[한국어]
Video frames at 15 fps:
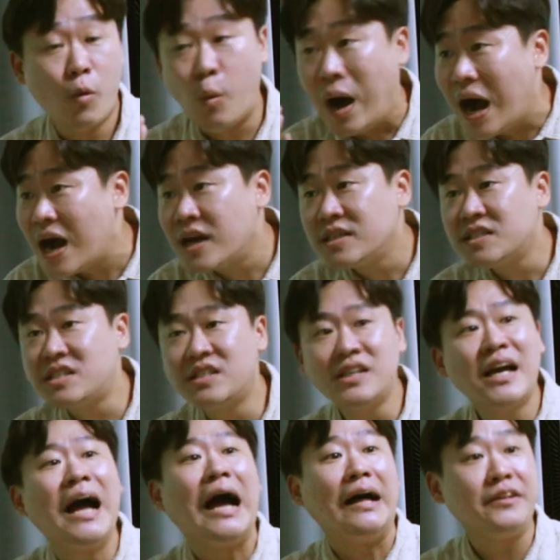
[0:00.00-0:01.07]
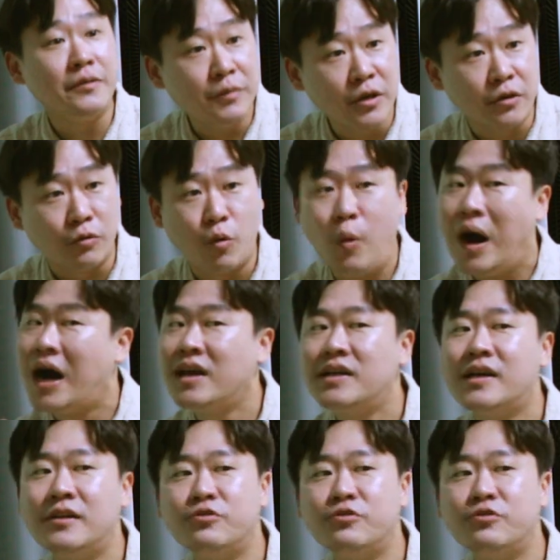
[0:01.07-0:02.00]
왕씨가 아니면 왕을